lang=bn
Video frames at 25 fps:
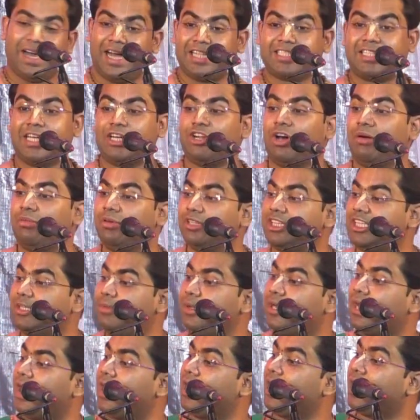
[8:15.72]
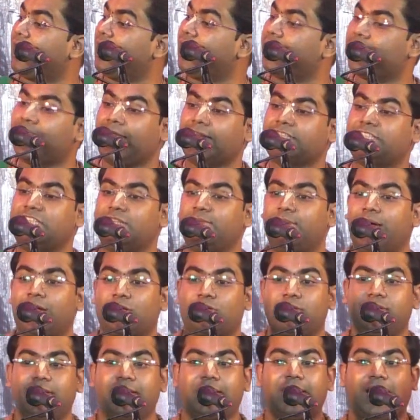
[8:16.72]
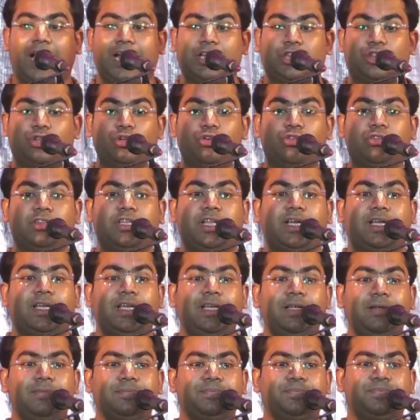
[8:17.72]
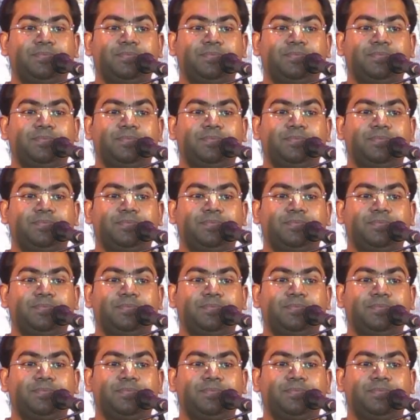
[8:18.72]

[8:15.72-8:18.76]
আচ্ছা নবদ্বীপে কারা কারা গেছেন মা একটু দেখি হাত তুলুন দেখি